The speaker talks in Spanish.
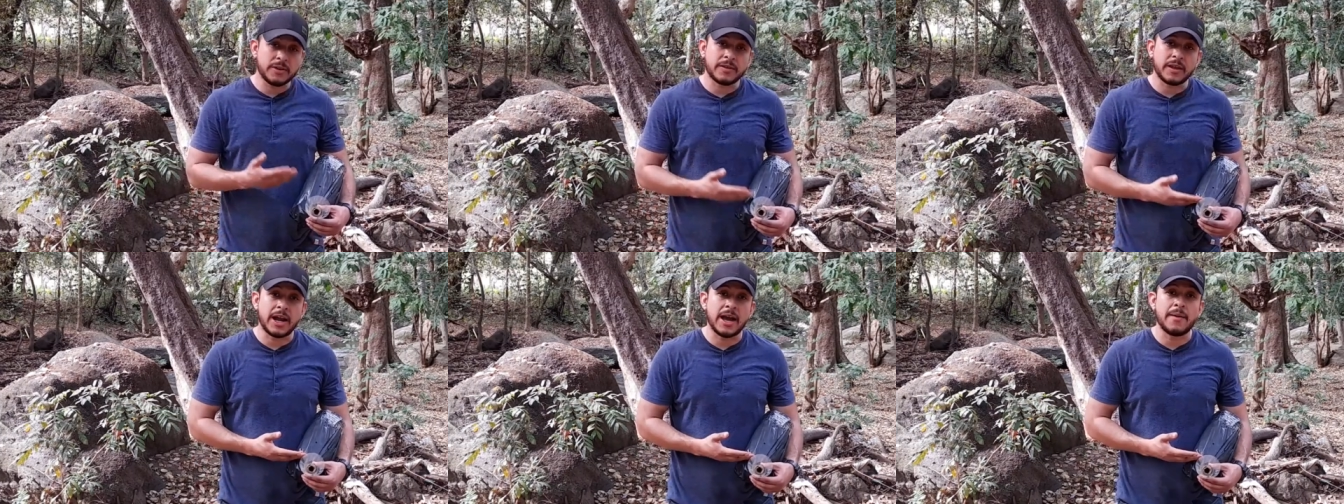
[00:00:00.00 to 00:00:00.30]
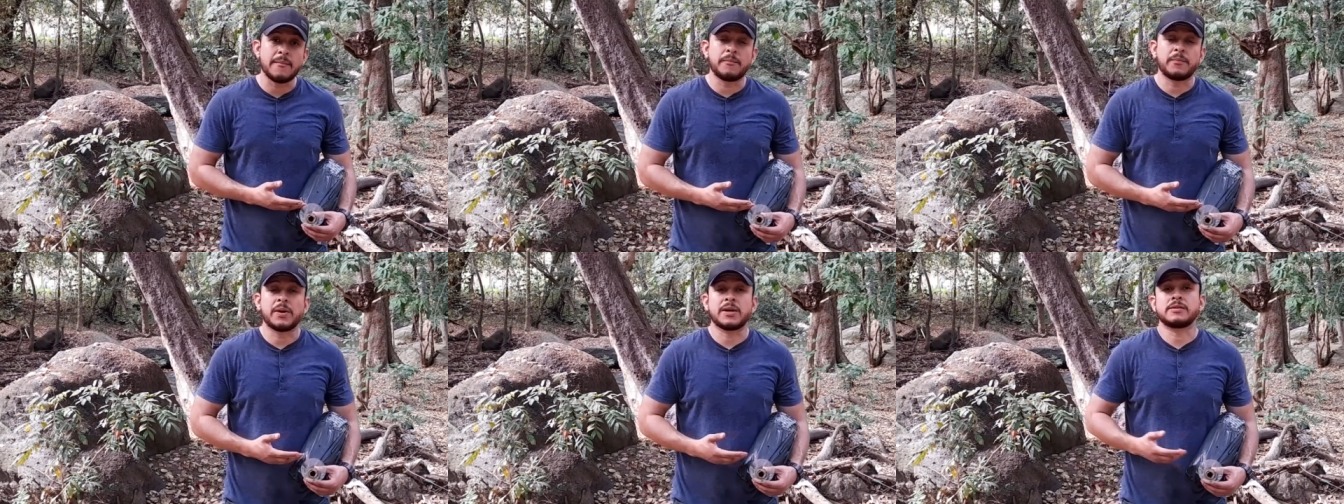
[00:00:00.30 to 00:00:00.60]
de
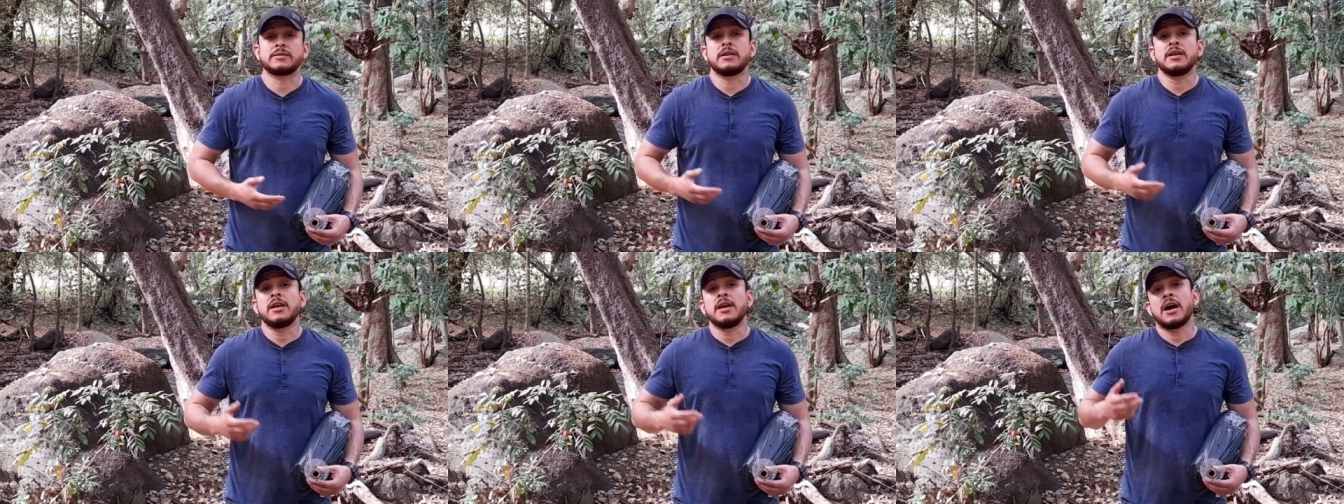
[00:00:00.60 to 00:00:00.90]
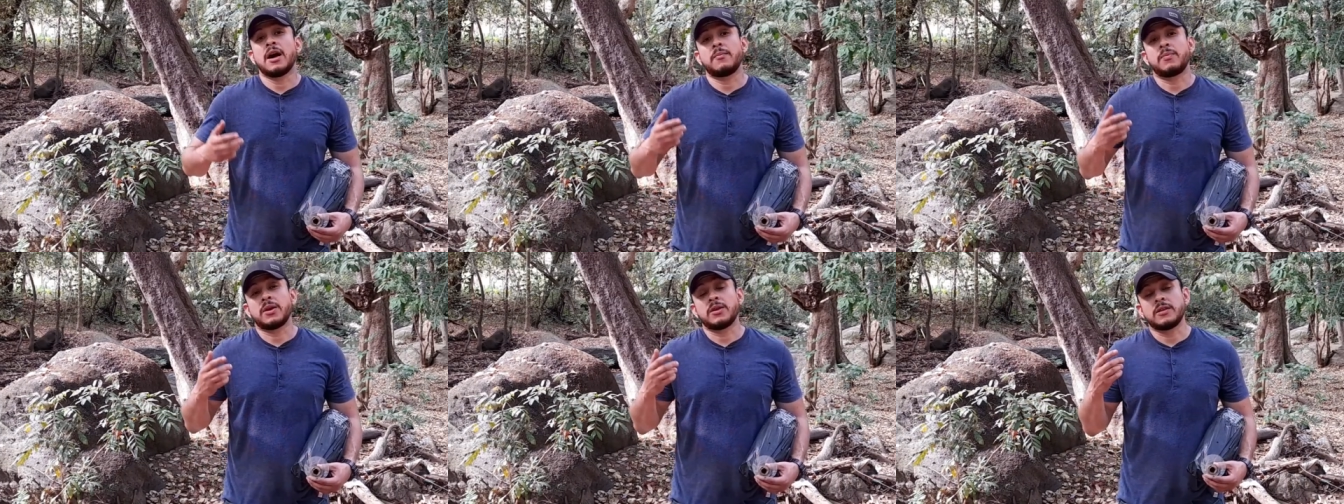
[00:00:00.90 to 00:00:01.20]
trampas,
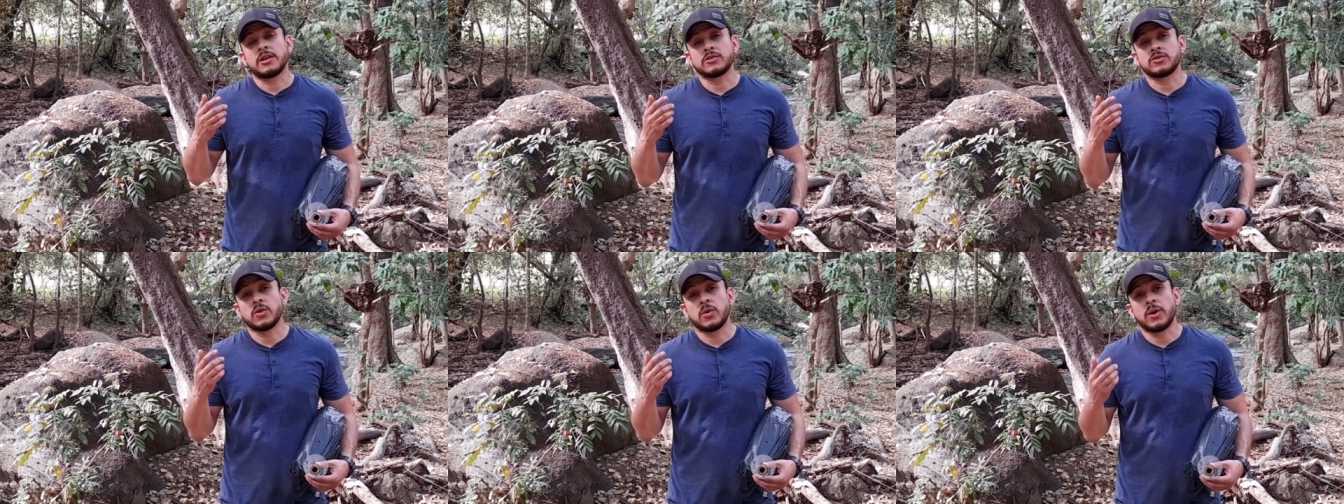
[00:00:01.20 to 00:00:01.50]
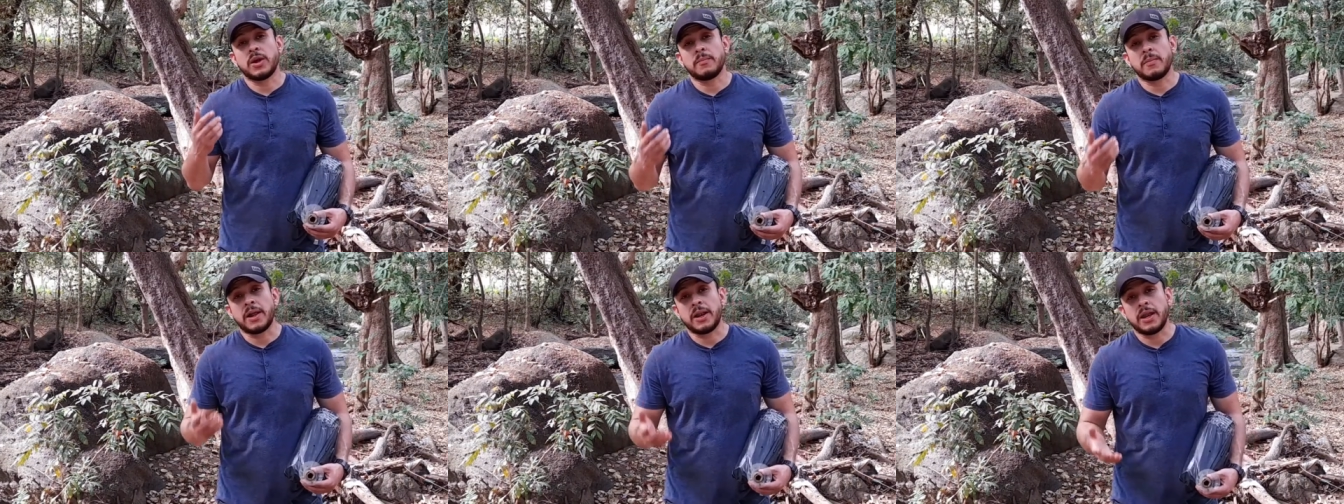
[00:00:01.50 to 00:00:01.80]
aprender
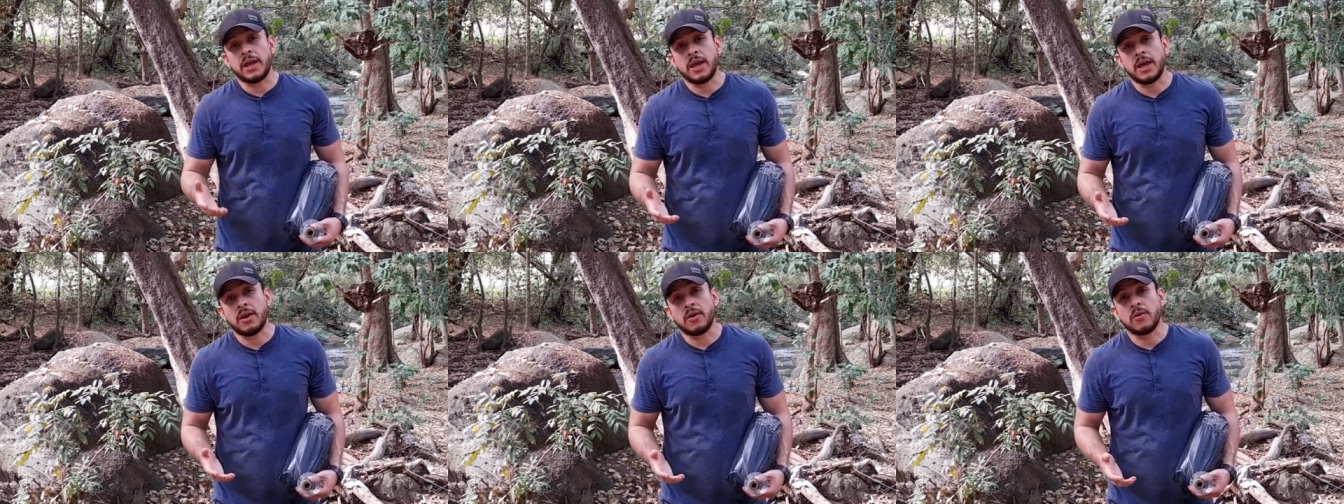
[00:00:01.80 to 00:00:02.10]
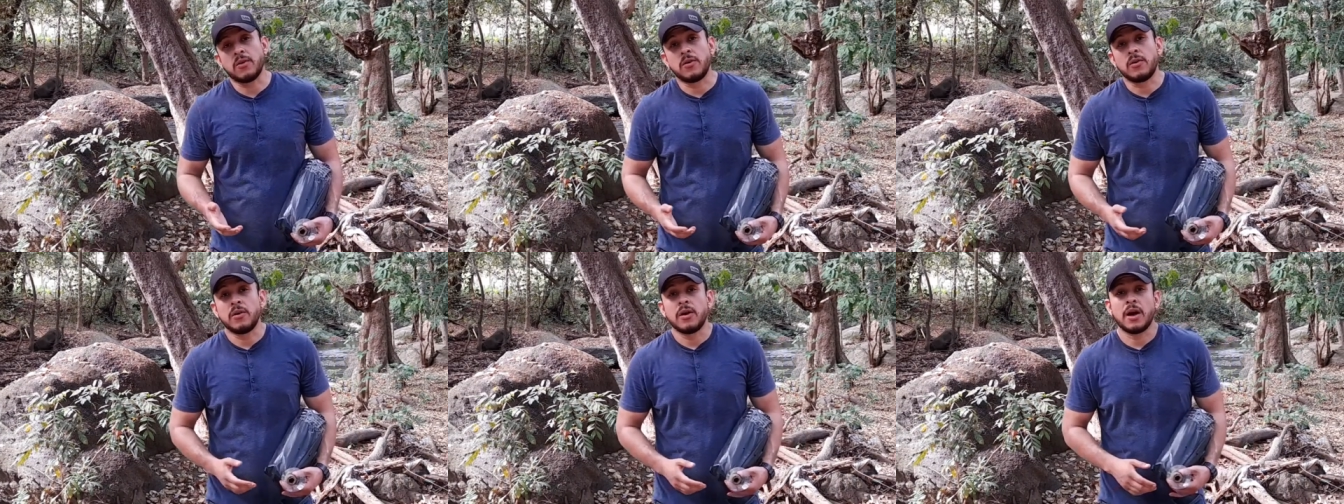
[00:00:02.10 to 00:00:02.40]
sobre
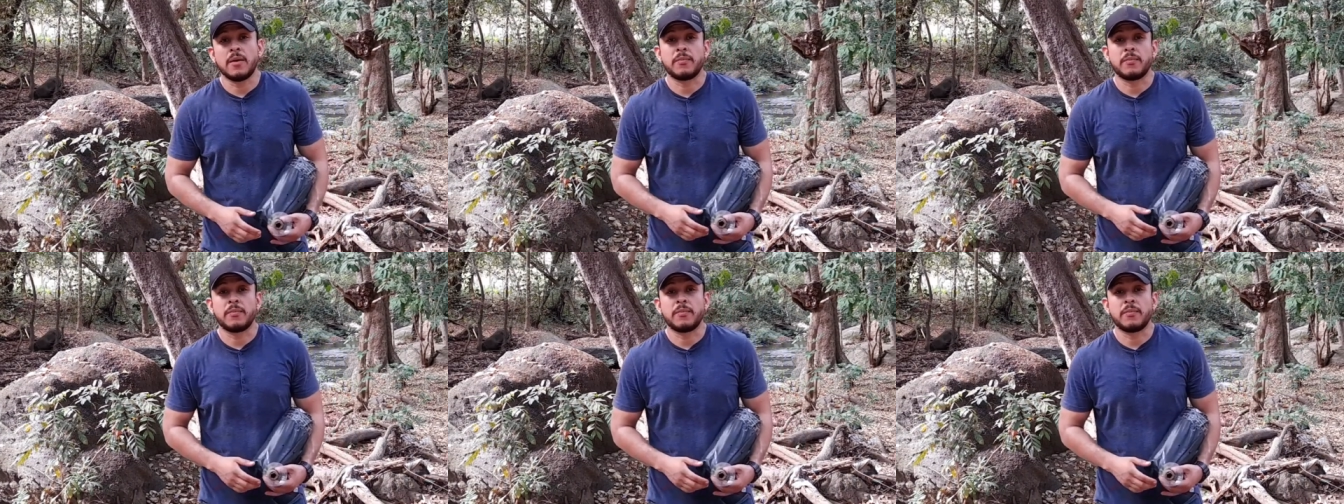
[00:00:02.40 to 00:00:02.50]
manejo,